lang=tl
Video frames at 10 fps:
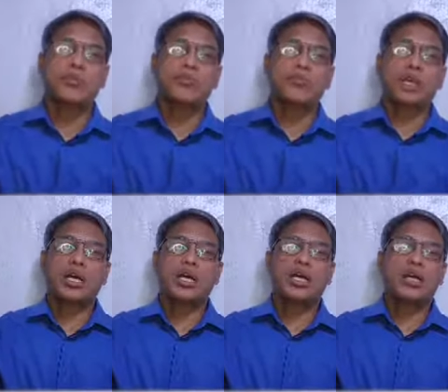
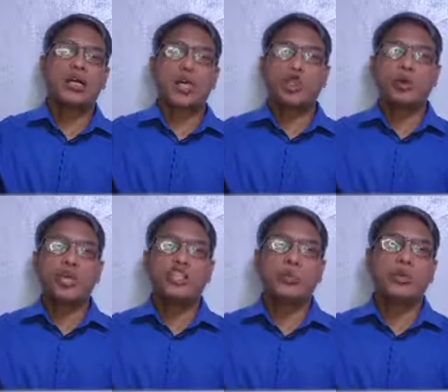Mga ito po ay
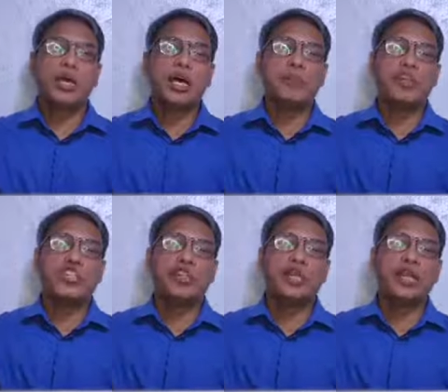kasabihan para
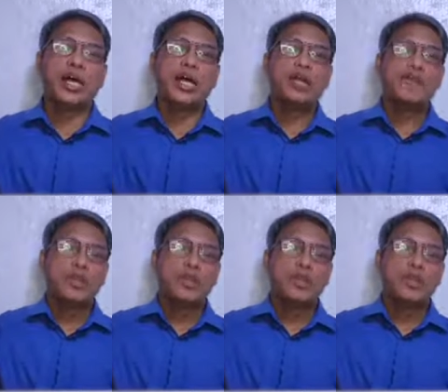sa kanila